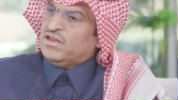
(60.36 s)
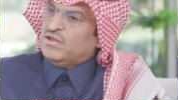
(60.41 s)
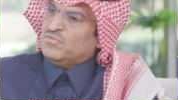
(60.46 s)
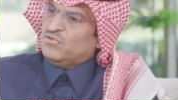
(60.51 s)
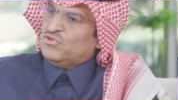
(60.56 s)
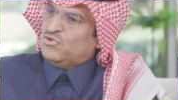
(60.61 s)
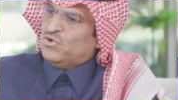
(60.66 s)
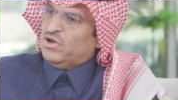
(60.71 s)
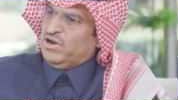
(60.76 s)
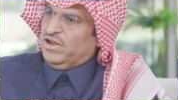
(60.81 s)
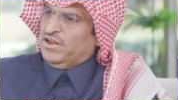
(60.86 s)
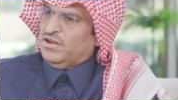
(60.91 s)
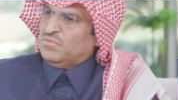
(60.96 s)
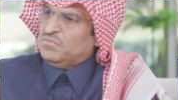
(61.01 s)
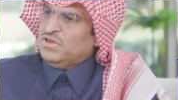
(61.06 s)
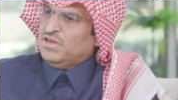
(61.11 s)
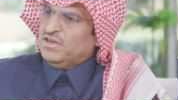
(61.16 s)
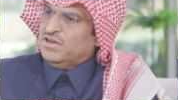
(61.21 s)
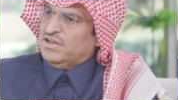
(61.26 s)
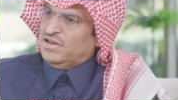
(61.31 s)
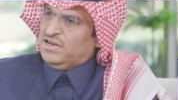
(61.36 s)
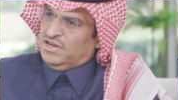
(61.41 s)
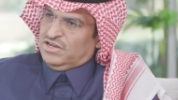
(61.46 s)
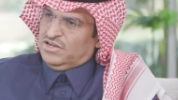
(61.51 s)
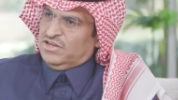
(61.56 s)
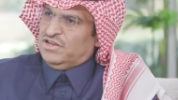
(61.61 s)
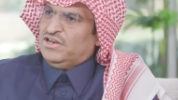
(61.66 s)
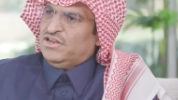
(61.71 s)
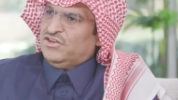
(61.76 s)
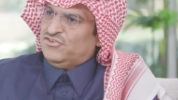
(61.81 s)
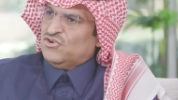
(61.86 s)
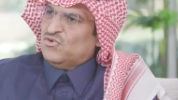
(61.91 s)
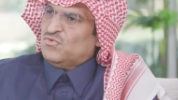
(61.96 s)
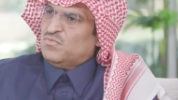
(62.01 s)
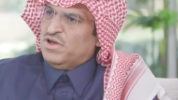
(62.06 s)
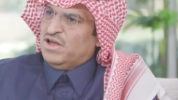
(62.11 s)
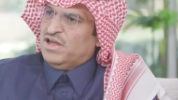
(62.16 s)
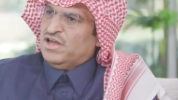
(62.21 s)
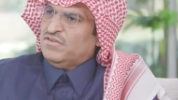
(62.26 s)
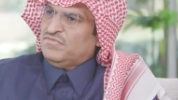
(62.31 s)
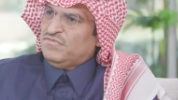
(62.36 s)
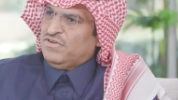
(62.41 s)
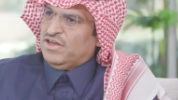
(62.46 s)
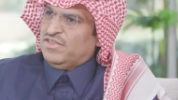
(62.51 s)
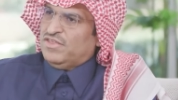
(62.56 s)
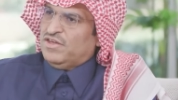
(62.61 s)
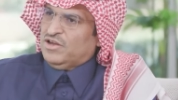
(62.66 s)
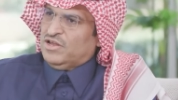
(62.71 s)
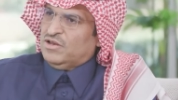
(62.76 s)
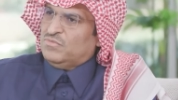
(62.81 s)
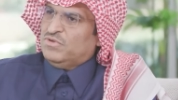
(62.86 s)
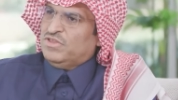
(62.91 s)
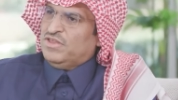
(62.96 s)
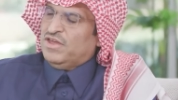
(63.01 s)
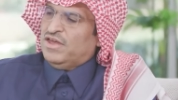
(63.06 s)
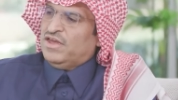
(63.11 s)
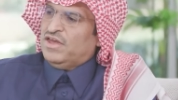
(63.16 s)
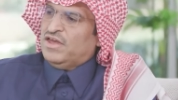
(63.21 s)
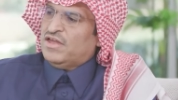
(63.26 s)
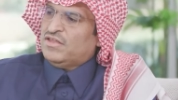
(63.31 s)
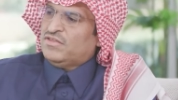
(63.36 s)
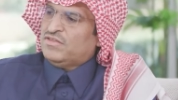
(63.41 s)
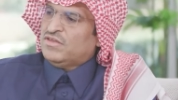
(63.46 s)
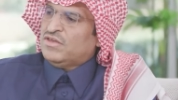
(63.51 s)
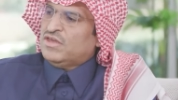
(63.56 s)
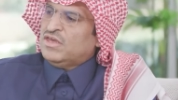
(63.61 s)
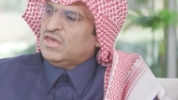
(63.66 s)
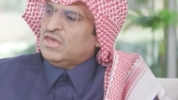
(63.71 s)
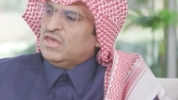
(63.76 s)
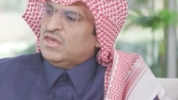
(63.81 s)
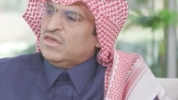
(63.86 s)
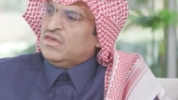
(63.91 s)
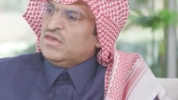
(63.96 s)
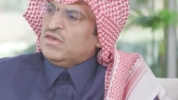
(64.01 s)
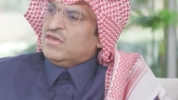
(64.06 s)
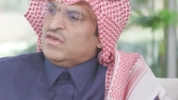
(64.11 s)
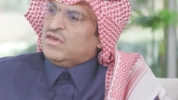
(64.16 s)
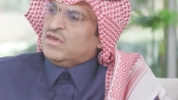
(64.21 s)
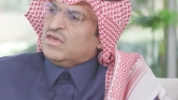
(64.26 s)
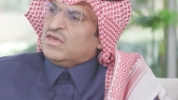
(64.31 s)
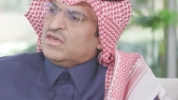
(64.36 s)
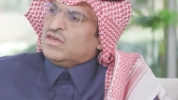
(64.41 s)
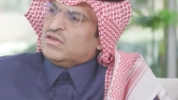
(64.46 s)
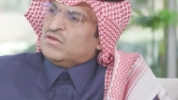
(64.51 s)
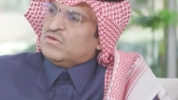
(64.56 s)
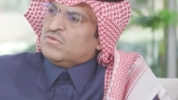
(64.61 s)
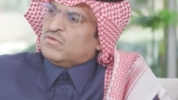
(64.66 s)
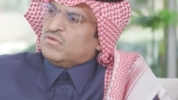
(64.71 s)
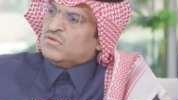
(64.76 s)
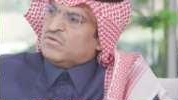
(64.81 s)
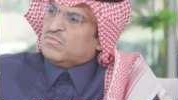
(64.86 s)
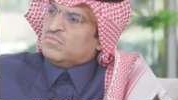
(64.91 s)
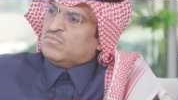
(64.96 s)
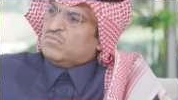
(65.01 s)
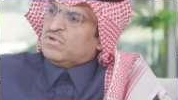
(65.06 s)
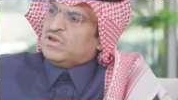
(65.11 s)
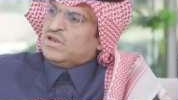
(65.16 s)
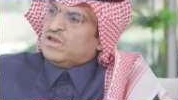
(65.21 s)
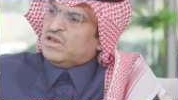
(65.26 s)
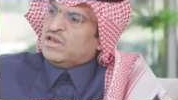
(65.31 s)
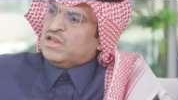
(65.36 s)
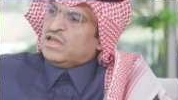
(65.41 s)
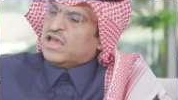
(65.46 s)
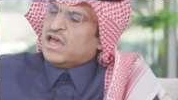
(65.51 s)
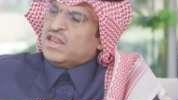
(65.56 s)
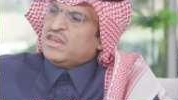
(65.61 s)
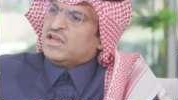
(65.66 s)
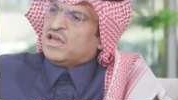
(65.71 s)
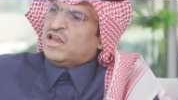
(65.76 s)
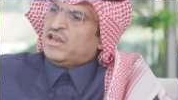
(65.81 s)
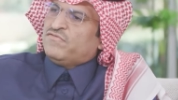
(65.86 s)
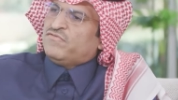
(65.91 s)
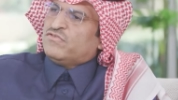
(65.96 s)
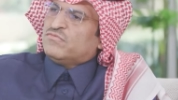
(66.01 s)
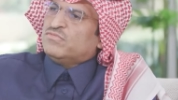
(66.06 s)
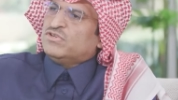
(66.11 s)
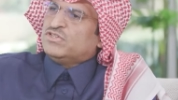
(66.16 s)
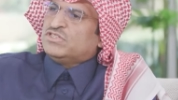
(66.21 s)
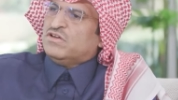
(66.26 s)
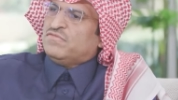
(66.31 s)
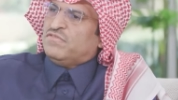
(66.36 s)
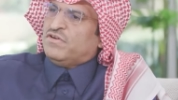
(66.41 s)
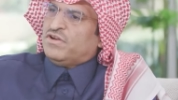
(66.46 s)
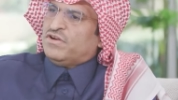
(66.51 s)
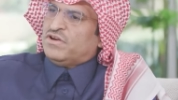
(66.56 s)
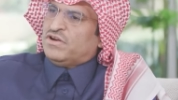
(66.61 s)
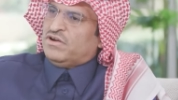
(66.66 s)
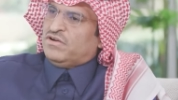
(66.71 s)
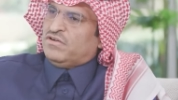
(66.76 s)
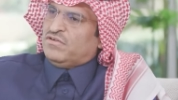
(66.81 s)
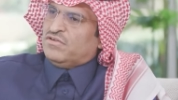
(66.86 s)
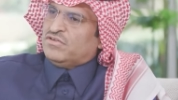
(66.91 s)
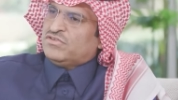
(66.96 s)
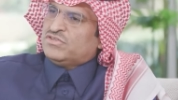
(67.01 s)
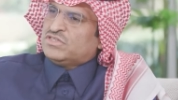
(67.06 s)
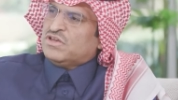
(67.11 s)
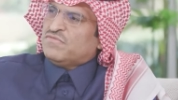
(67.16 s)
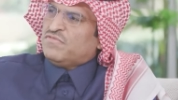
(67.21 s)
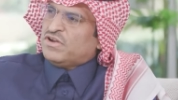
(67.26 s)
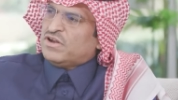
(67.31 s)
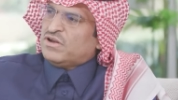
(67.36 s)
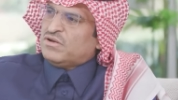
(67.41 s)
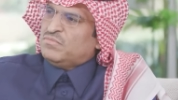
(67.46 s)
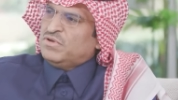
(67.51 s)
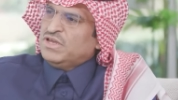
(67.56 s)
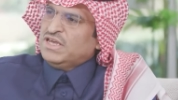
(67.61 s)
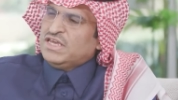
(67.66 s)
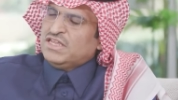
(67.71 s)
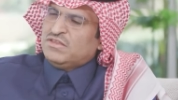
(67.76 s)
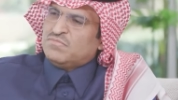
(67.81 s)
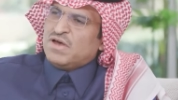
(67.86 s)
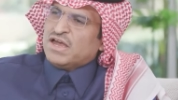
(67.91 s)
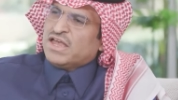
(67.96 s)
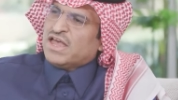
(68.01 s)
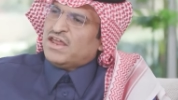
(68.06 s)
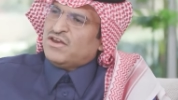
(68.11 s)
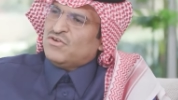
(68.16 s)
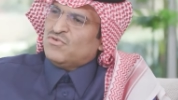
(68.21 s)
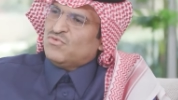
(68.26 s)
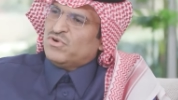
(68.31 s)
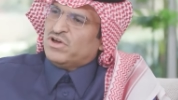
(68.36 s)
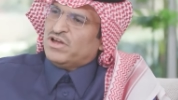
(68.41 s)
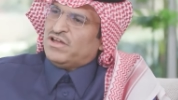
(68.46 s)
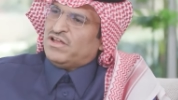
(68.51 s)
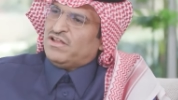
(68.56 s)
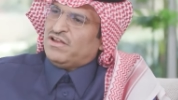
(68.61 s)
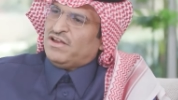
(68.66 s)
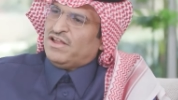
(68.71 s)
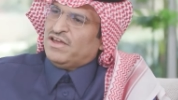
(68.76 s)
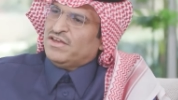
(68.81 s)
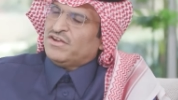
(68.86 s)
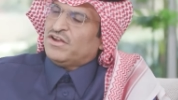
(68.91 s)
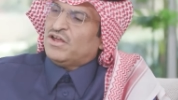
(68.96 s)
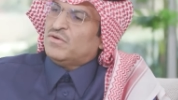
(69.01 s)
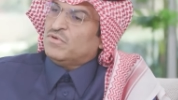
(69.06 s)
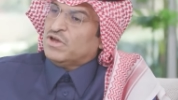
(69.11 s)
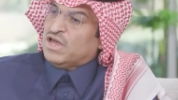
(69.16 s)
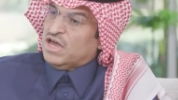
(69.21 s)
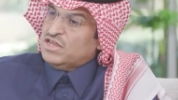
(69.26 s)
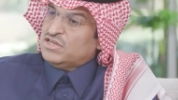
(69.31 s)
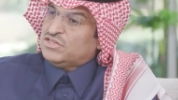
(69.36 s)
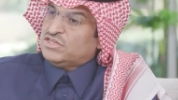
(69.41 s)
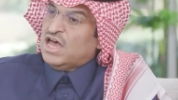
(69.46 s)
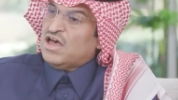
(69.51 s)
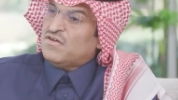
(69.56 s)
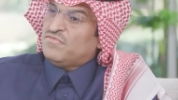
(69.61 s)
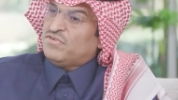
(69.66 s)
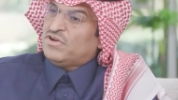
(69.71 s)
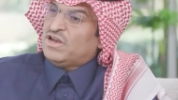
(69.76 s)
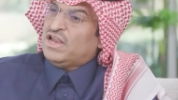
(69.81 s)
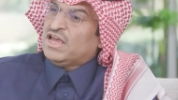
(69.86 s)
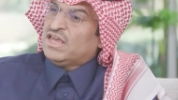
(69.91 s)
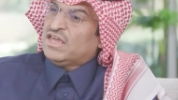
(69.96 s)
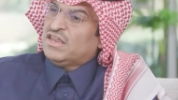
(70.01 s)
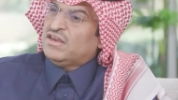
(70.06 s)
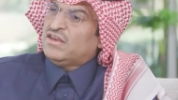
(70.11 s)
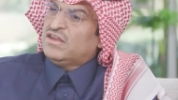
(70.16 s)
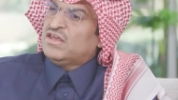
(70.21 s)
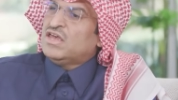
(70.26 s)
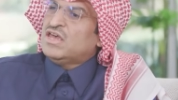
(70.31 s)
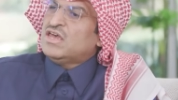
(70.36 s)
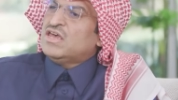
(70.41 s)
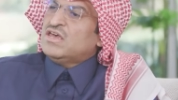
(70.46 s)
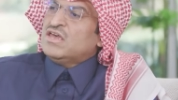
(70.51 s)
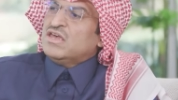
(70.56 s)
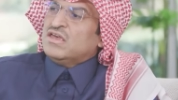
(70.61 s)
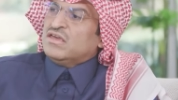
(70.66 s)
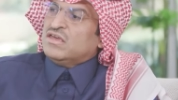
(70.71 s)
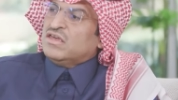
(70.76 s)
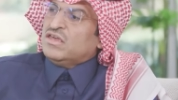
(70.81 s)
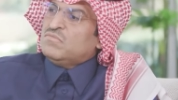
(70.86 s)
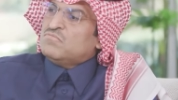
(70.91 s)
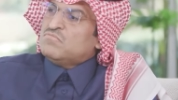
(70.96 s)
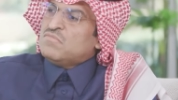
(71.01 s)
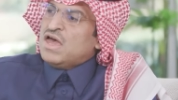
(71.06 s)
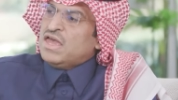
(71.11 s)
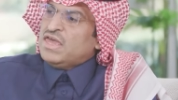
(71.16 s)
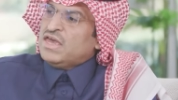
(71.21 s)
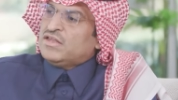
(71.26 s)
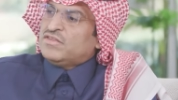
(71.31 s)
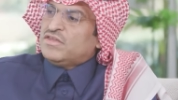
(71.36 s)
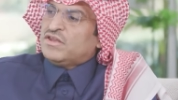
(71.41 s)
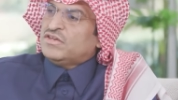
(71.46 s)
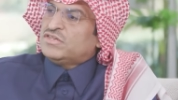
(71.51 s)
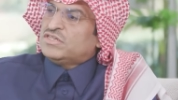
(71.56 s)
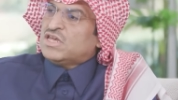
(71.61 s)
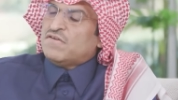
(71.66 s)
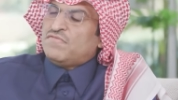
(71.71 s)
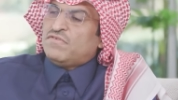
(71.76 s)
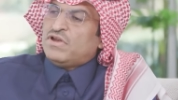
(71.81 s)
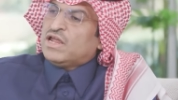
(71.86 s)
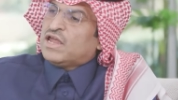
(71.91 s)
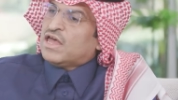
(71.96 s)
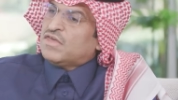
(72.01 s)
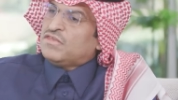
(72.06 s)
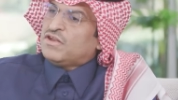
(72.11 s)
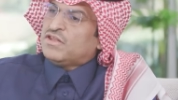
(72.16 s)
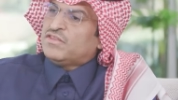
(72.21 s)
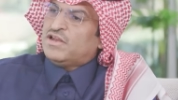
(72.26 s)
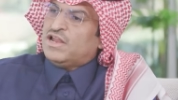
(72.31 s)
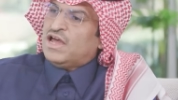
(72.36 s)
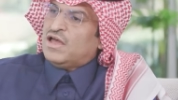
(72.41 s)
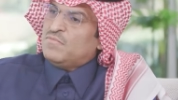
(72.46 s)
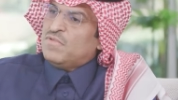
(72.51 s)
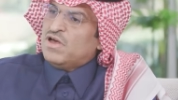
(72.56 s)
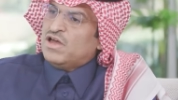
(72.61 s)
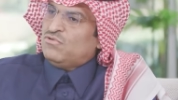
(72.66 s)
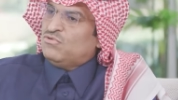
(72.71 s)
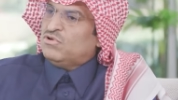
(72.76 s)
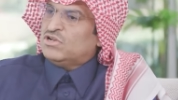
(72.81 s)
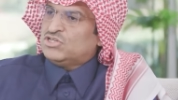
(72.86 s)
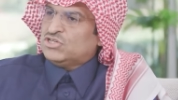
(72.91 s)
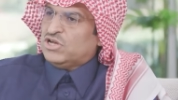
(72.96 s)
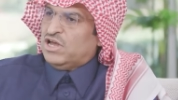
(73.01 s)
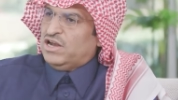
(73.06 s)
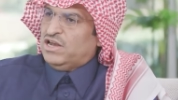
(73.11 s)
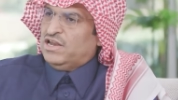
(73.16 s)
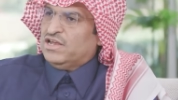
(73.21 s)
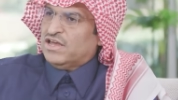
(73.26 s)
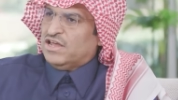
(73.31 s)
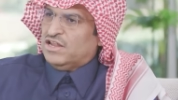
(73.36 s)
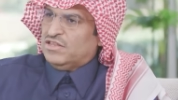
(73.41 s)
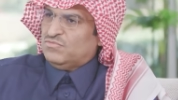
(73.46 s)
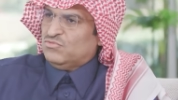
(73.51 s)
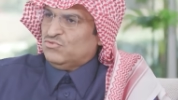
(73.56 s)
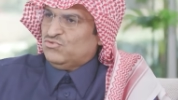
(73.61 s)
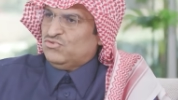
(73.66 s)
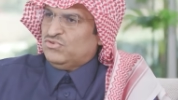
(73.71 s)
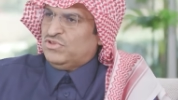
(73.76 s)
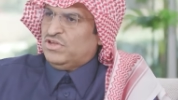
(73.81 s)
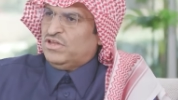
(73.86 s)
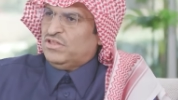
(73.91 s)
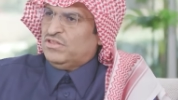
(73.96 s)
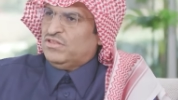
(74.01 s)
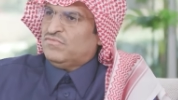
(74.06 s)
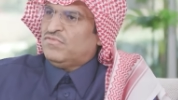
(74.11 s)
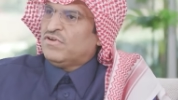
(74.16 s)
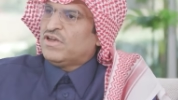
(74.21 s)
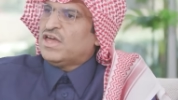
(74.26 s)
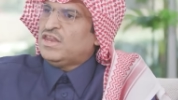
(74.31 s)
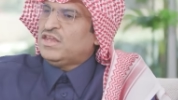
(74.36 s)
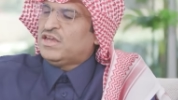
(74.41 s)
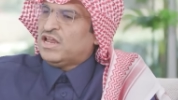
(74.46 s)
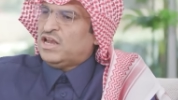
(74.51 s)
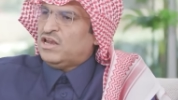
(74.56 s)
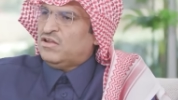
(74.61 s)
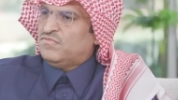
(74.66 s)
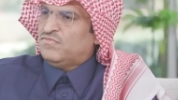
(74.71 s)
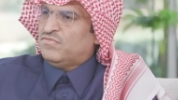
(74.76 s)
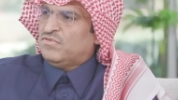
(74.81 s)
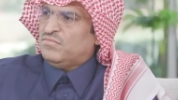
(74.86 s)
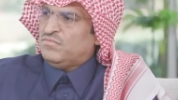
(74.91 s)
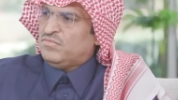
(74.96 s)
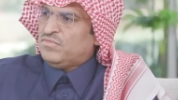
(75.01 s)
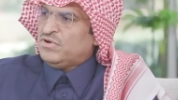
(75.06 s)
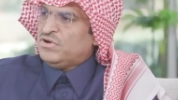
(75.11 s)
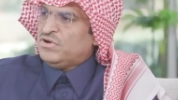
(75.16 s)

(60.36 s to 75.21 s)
اللي من دول عربيه اللي اللي جو معاه في هذاك البدايات آه، اللي كان يكلفهم بالسفر السفر البعيد ما كان هو الله يرحمه كان يسافر لكن ما يقدر يسافر لكثره الاعمال والاشغال اللي كانت موجوده عنده فكان يكلفهم